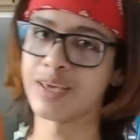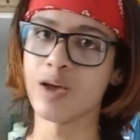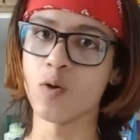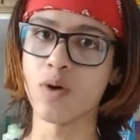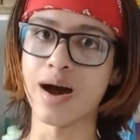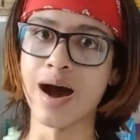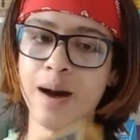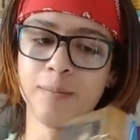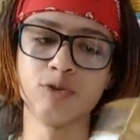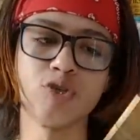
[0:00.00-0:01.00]
que eu
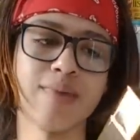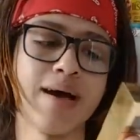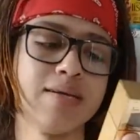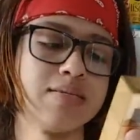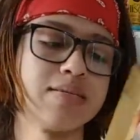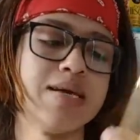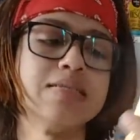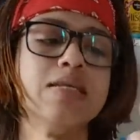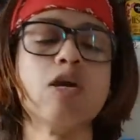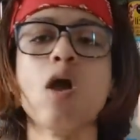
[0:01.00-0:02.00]
amo demais,
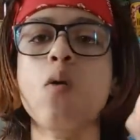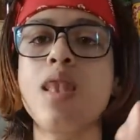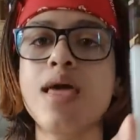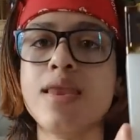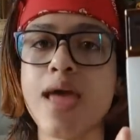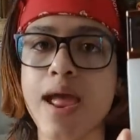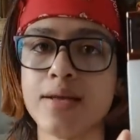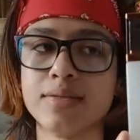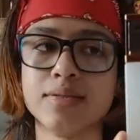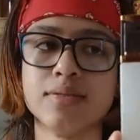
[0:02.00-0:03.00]
esse daqui, é o
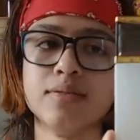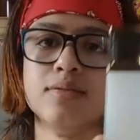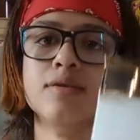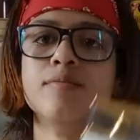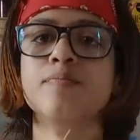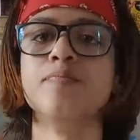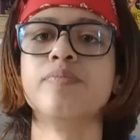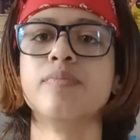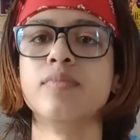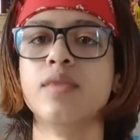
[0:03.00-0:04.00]
Leniense,
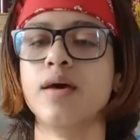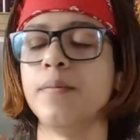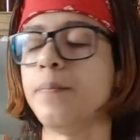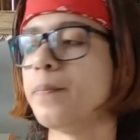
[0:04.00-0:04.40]
né?